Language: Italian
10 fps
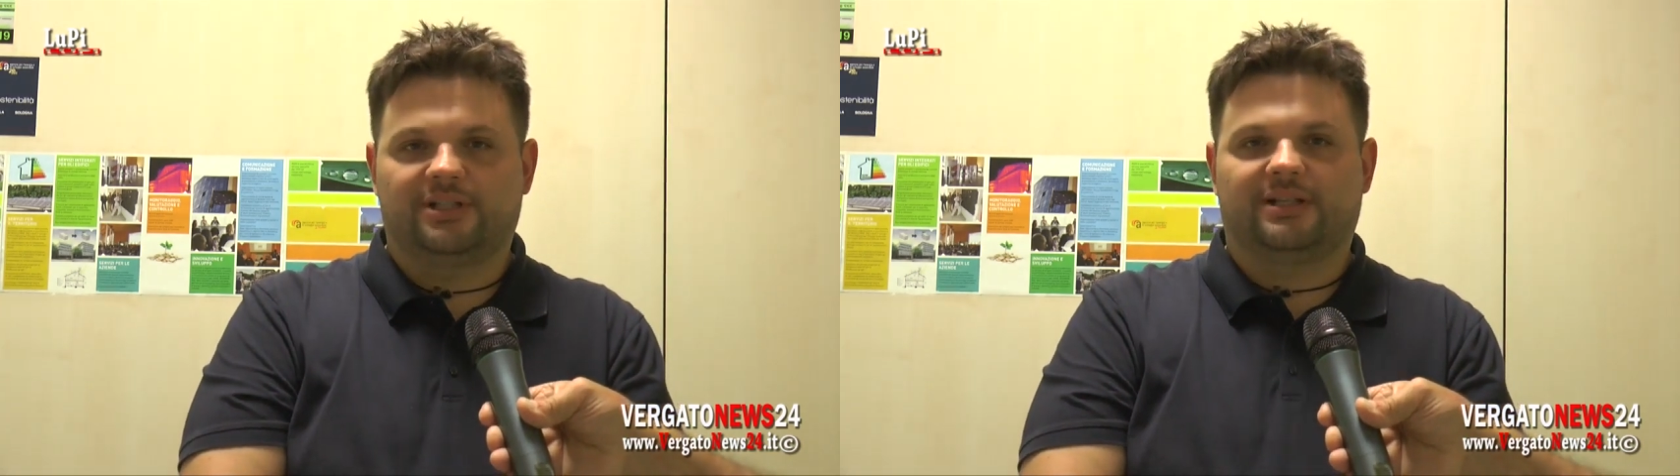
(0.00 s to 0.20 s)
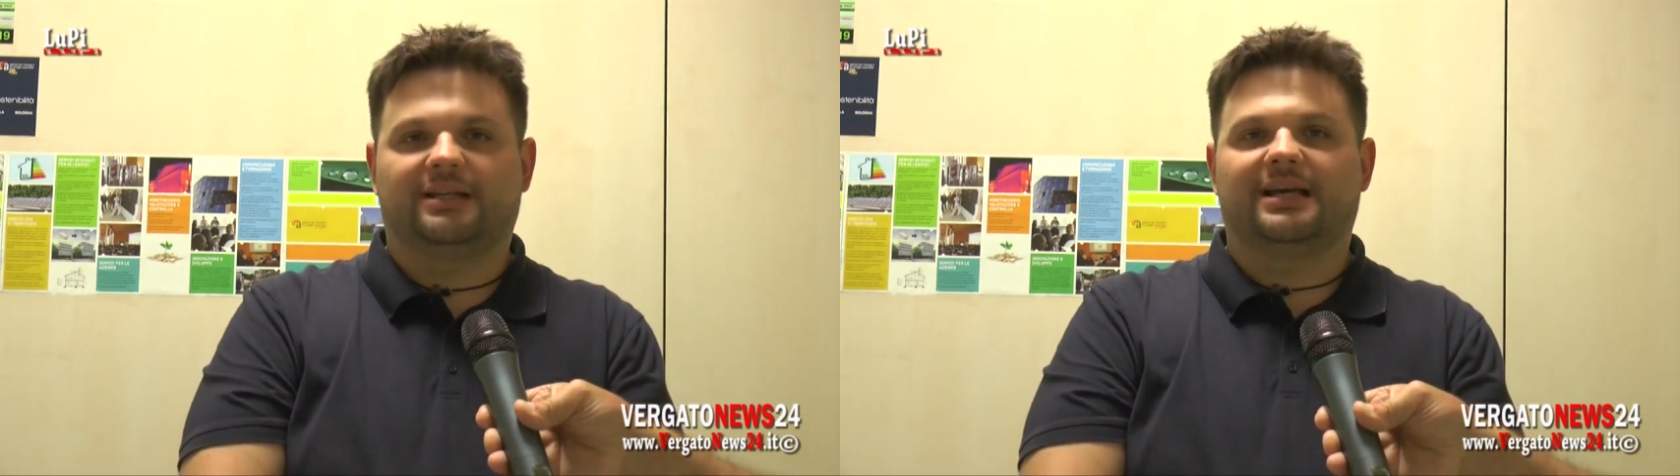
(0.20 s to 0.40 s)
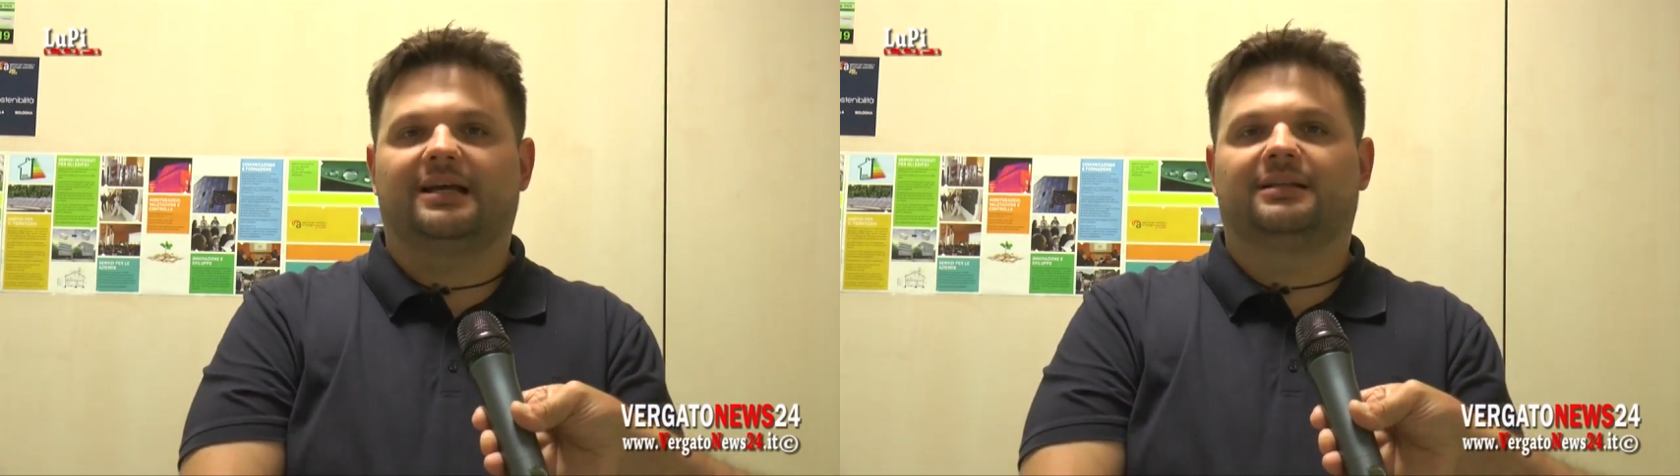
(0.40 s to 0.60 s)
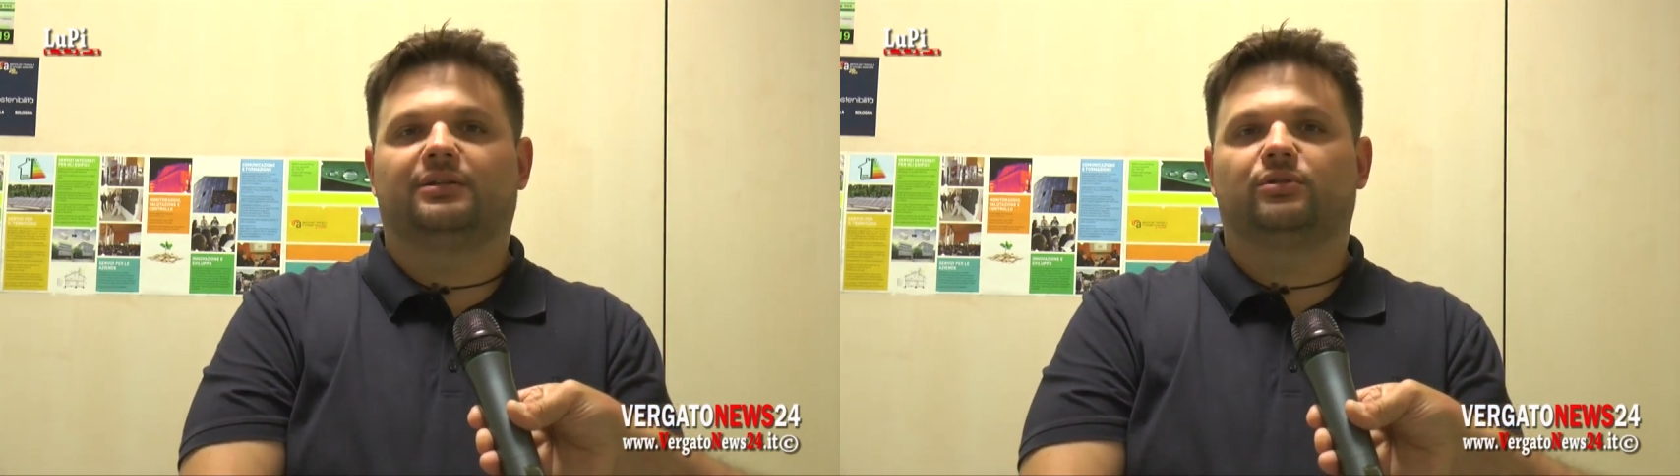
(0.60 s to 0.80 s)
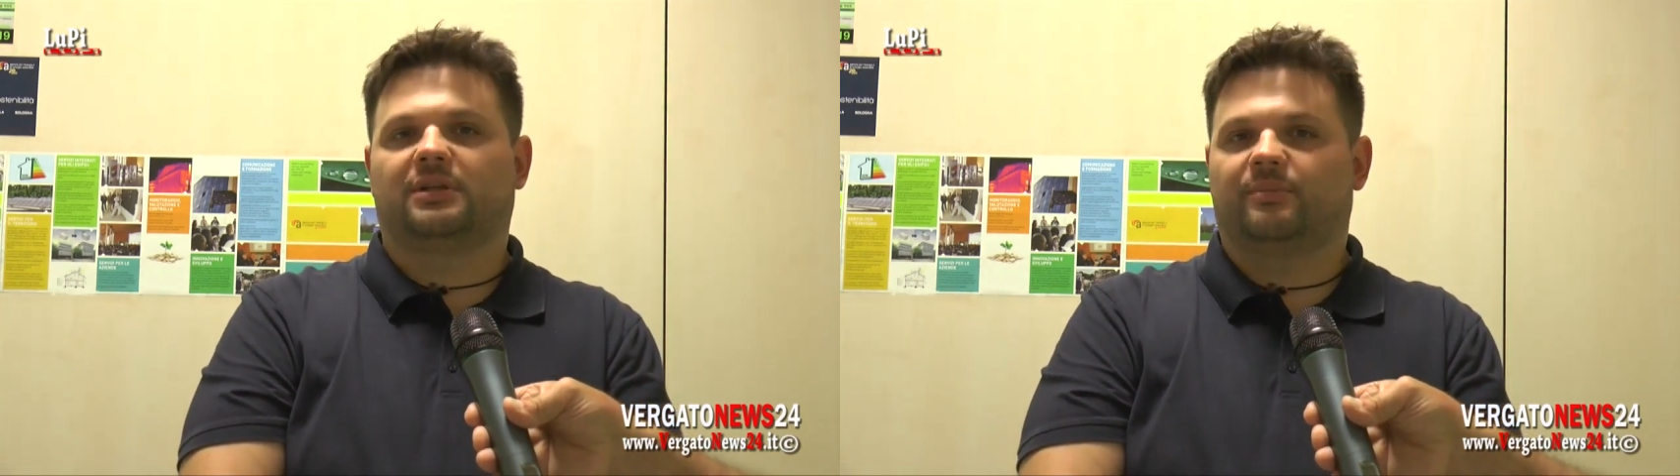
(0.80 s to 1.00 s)

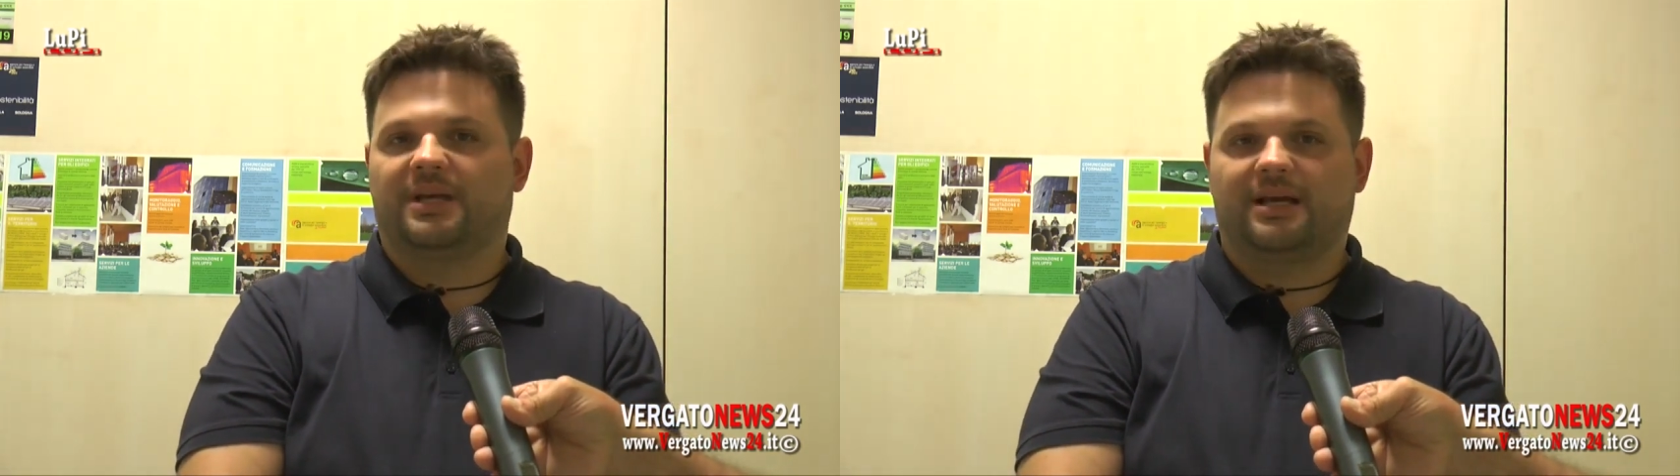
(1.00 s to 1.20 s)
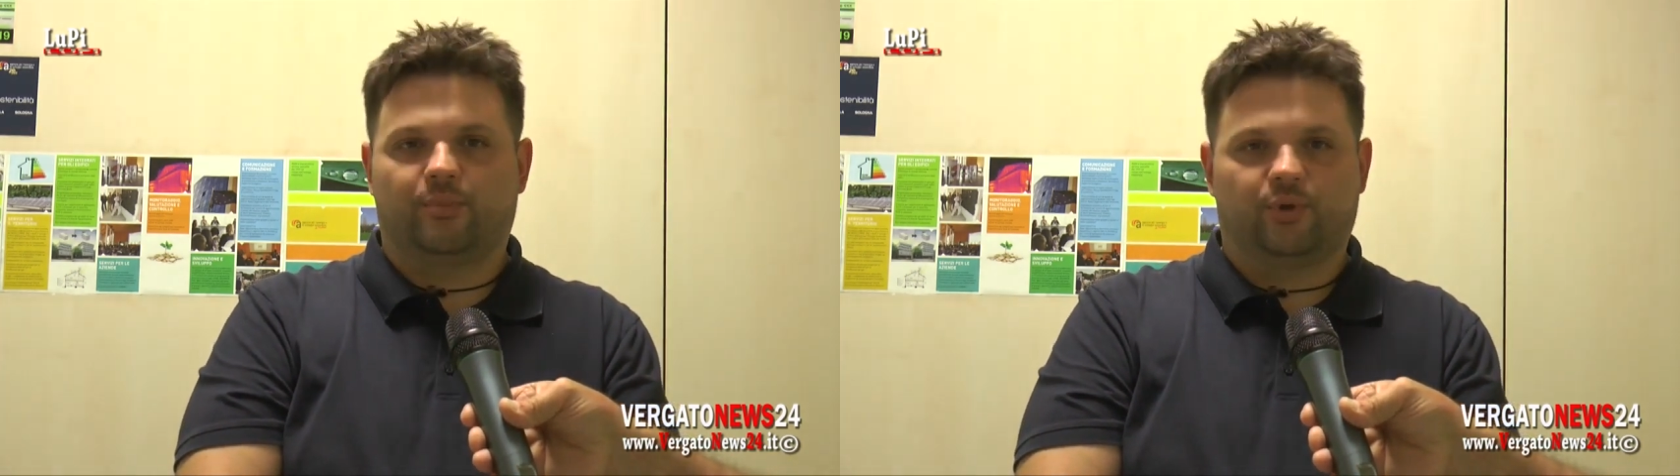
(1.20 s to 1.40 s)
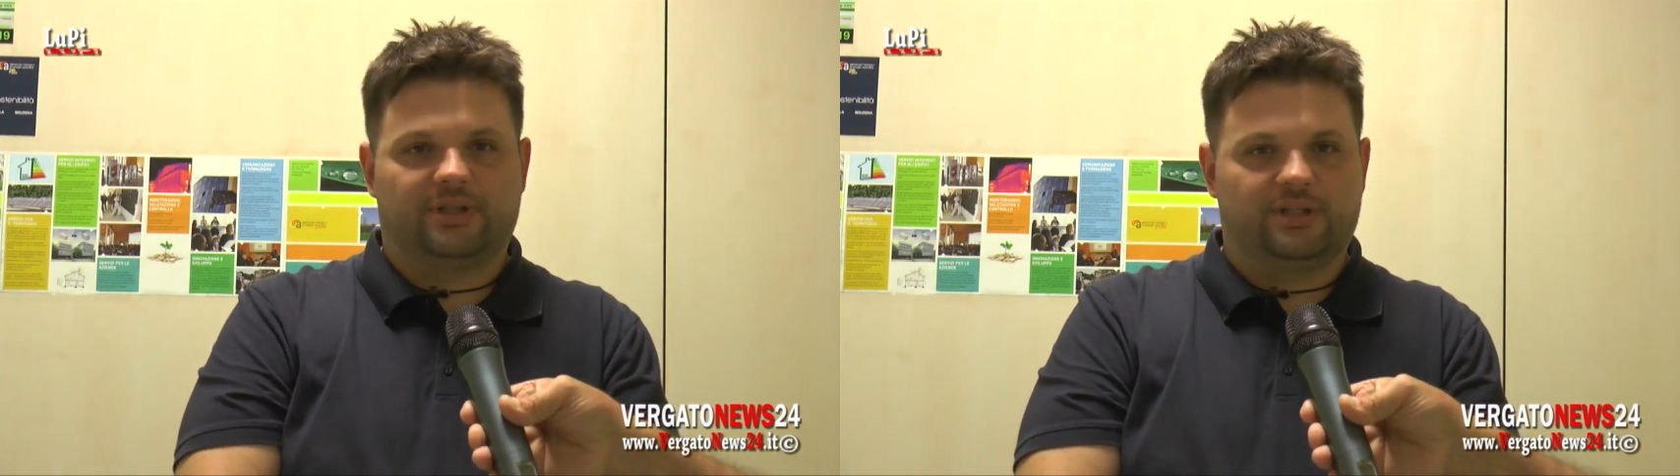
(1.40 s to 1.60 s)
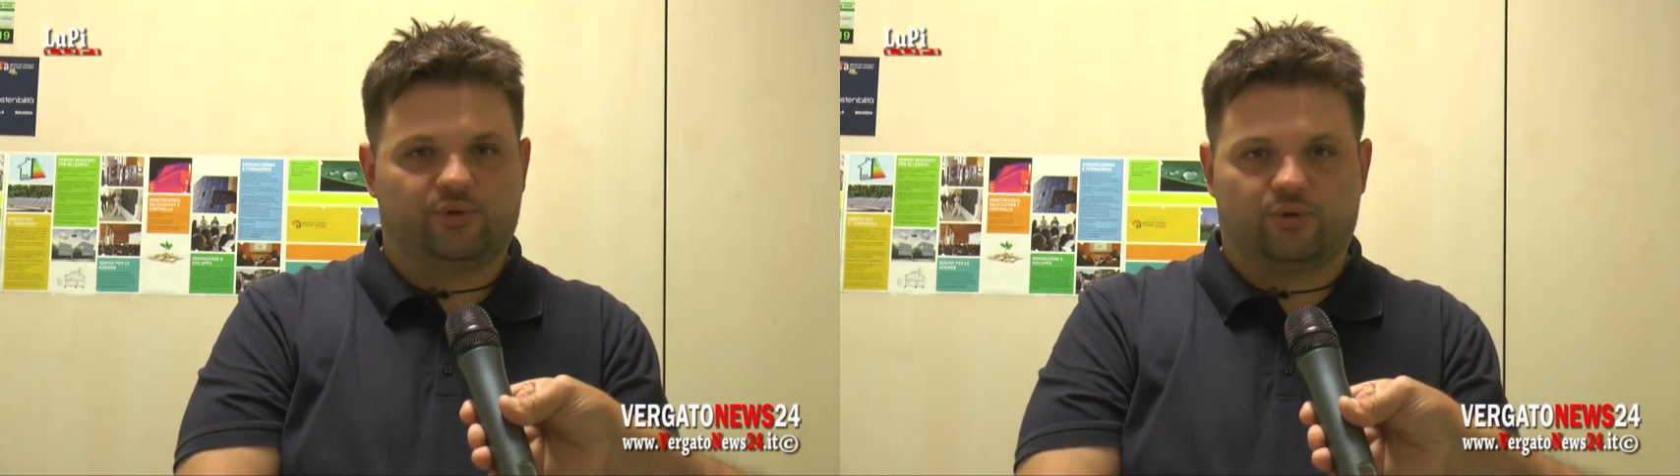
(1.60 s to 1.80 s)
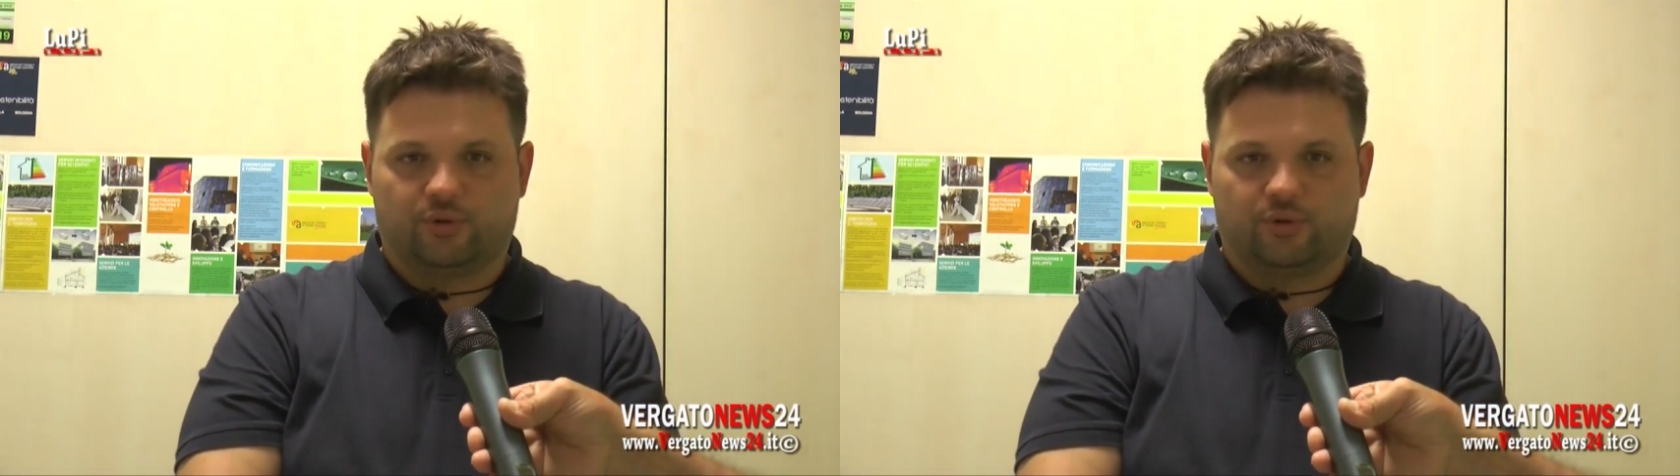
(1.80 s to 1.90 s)
Italiani non abbiamo inteso